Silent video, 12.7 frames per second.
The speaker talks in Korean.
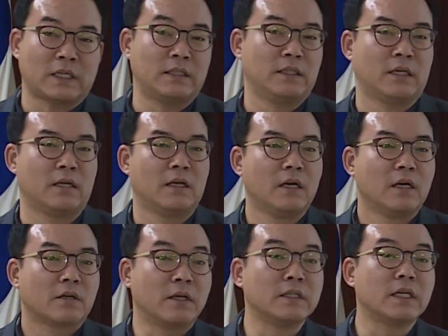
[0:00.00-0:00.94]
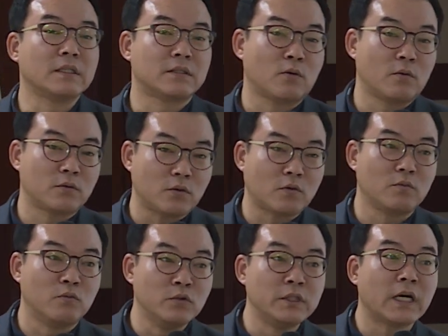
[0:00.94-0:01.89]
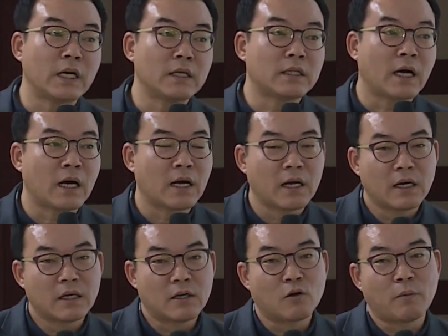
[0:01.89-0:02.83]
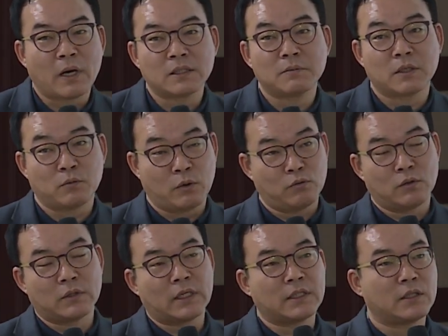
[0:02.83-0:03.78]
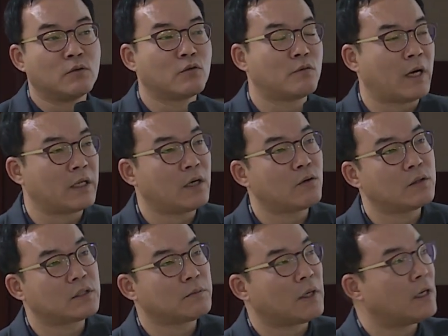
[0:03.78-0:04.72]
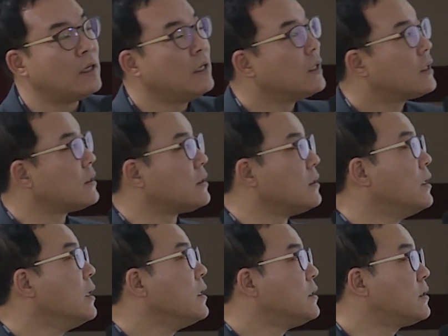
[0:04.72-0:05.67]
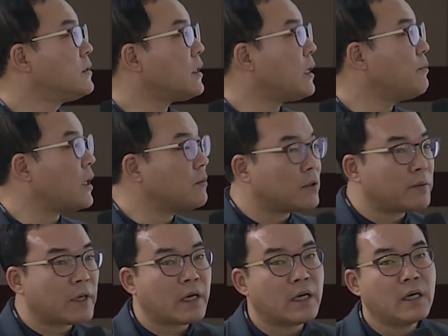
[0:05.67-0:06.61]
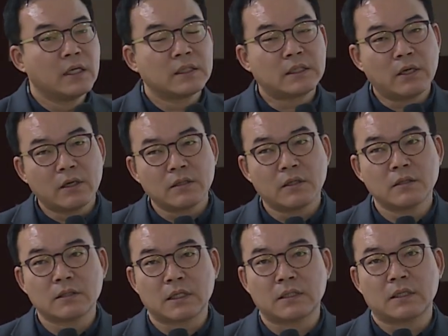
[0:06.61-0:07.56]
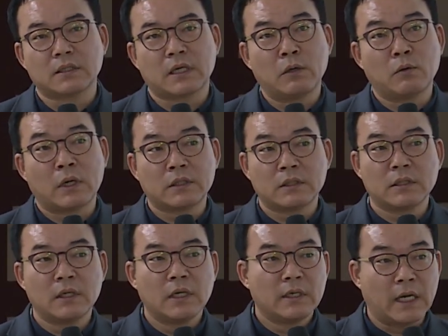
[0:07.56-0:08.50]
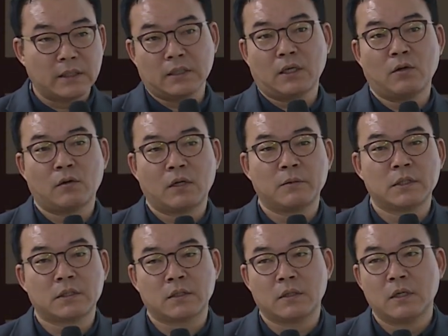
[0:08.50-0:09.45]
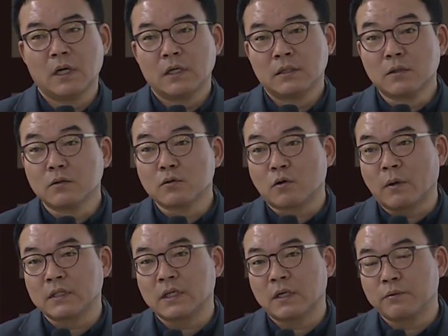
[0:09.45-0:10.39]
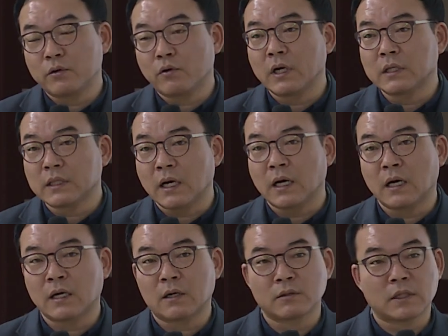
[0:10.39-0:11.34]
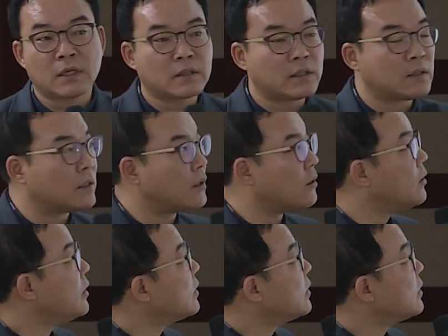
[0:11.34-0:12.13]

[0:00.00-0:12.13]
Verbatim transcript: 자체가 굉장히 조금 문제가 있다. 라고 봐집니다. 외국은 굉장히 연구를 많이 하고 있지만 그래서 적절한 방법에 친환경 제재를 사용하든 약제 사용하면서 적극적으로 방지할 필요가 있다라고 생각되는데요.